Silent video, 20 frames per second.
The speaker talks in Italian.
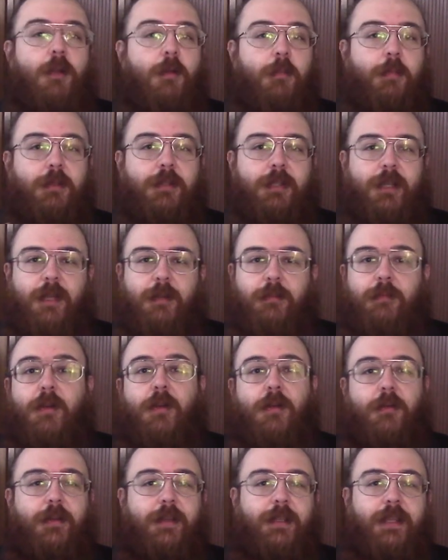
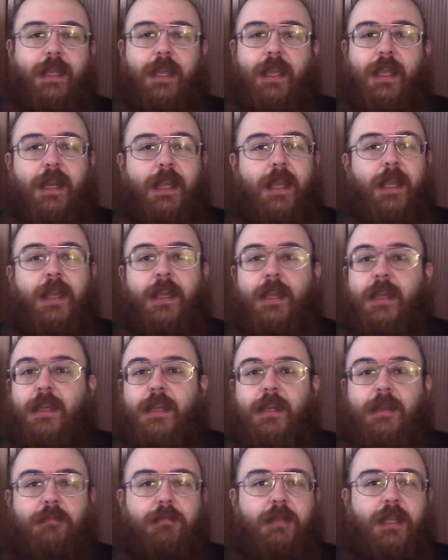potrebbero vedere
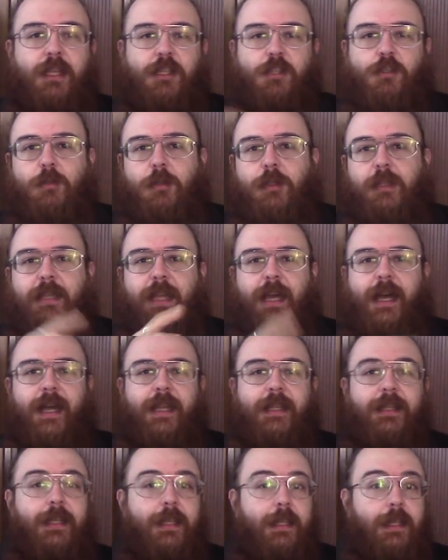dei
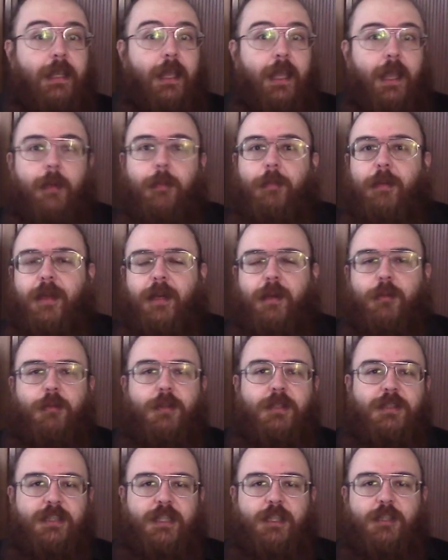soldati che
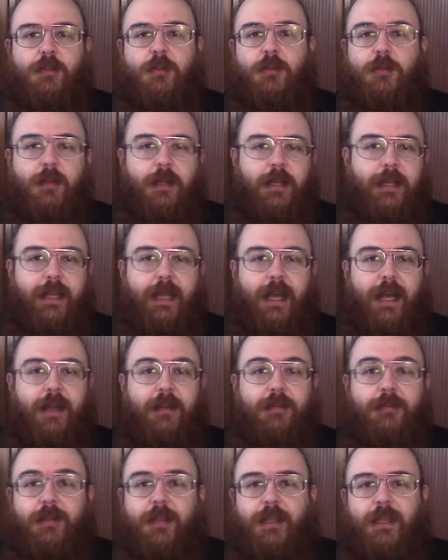perquisiscono le
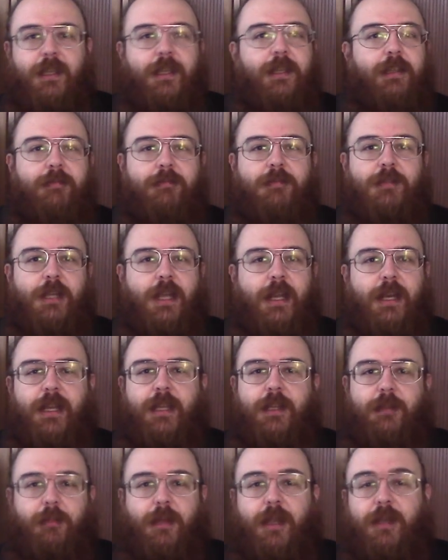navi in cerca
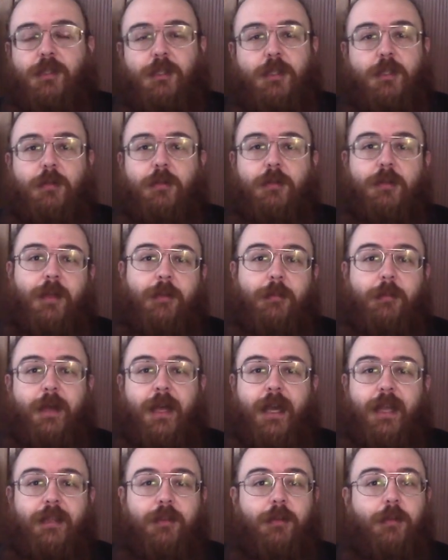di merce di
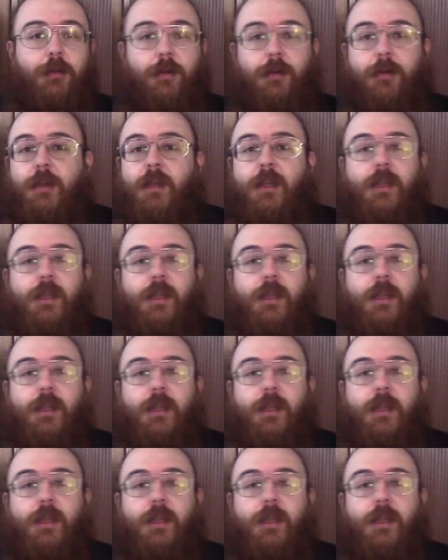contrabbando,